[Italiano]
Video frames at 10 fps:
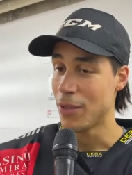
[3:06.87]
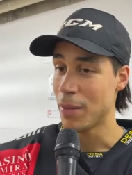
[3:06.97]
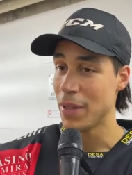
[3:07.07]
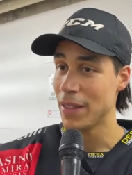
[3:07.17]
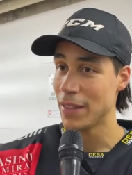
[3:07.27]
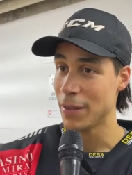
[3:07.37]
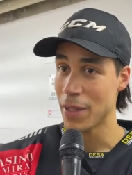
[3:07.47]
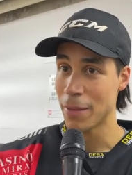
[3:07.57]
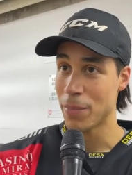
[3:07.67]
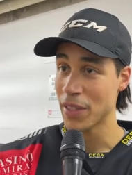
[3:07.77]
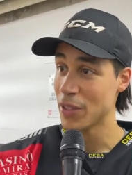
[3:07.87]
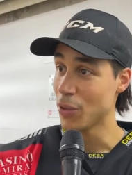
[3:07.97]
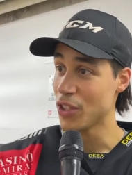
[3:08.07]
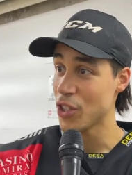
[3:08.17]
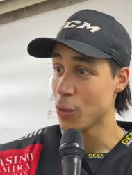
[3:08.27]
una bellissima
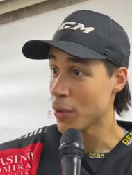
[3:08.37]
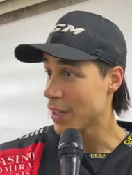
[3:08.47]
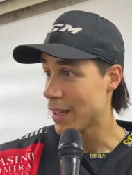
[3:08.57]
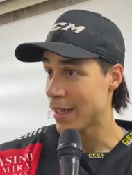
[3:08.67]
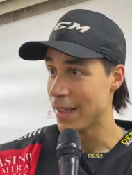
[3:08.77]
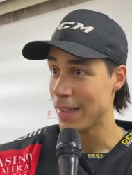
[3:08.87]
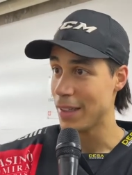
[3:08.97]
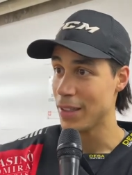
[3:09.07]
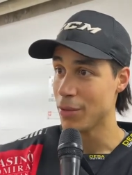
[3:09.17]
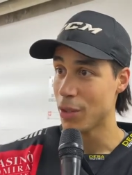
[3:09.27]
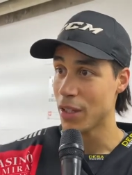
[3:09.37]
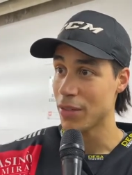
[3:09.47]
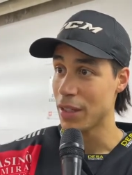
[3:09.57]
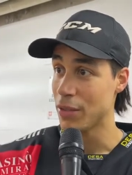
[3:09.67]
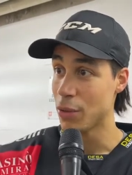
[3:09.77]
pressione genuina eh, di,
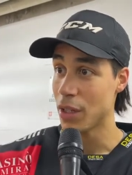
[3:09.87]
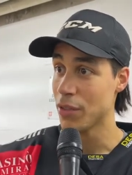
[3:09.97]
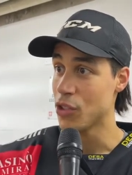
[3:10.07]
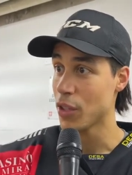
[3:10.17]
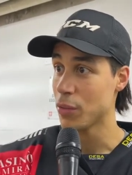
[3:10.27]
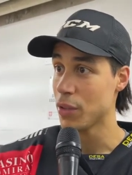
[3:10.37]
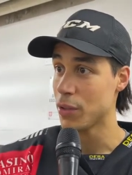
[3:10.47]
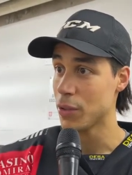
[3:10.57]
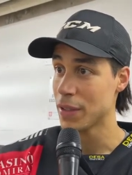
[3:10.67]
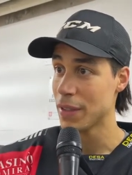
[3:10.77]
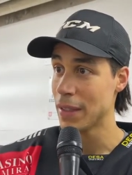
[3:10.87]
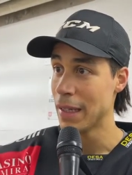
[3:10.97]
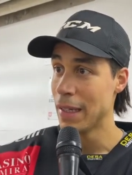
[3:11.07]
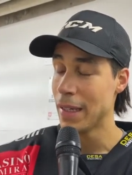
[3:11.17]
voler, di, voler, vincere a tutti i costi